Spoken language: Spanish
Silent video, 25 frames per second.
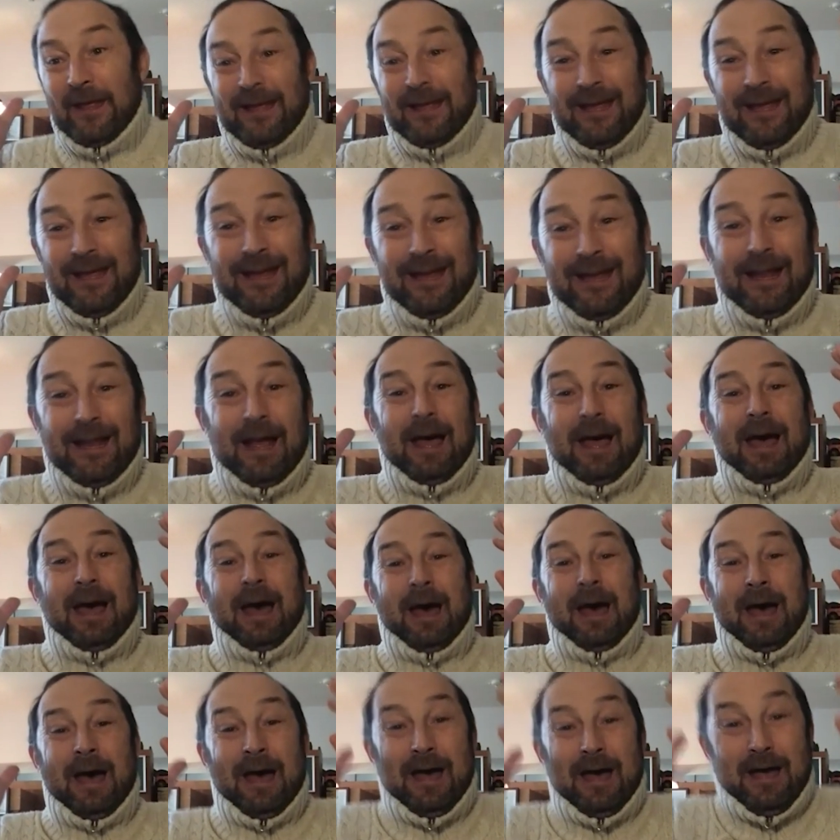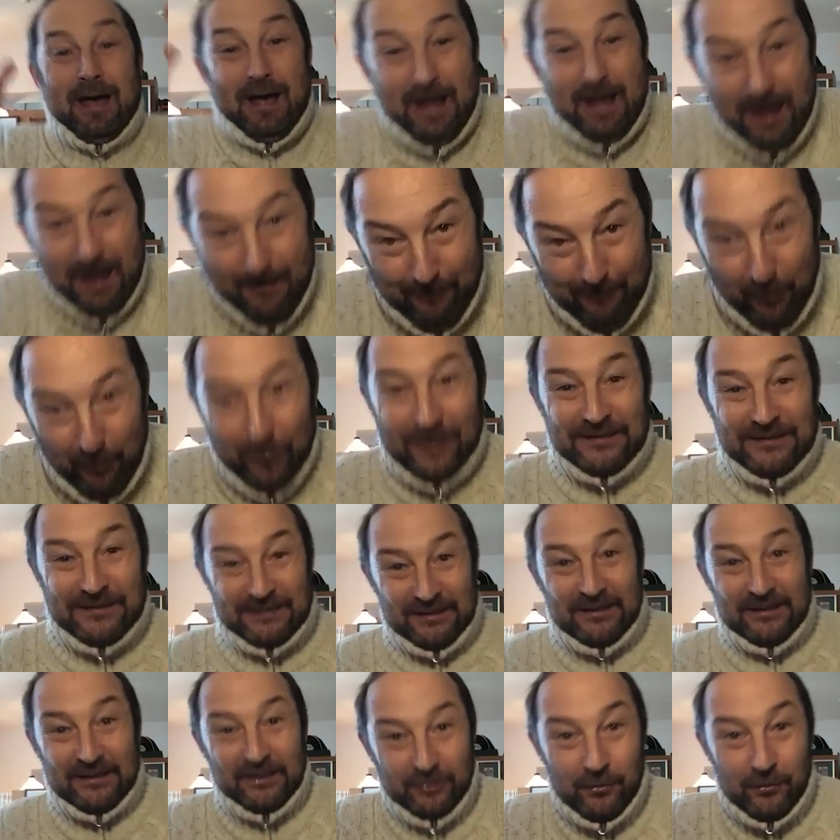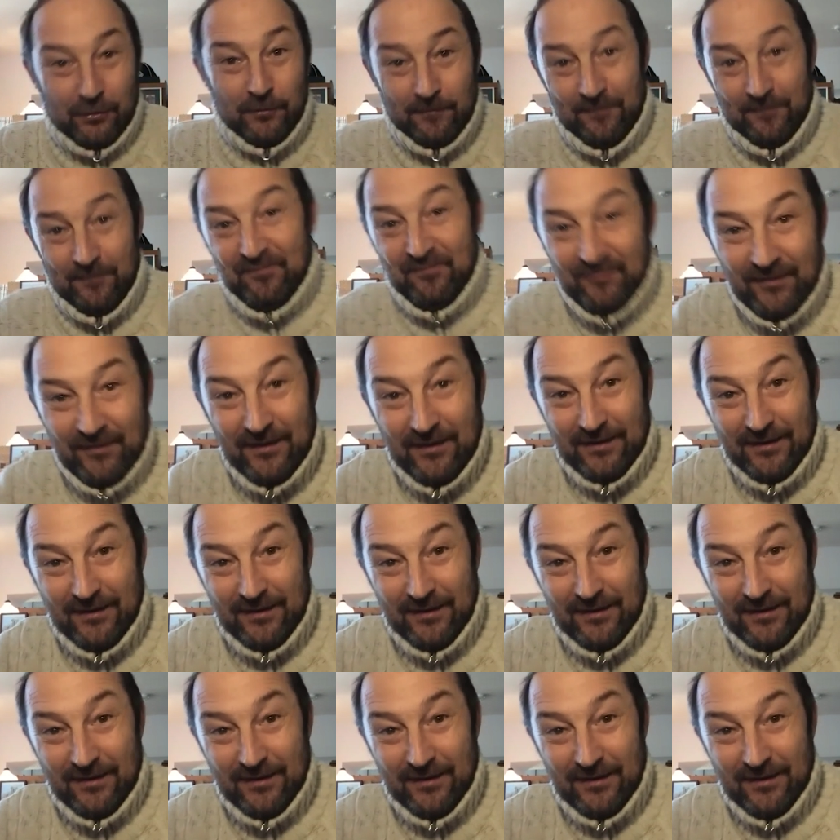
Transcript: ir a, por ese tío, y,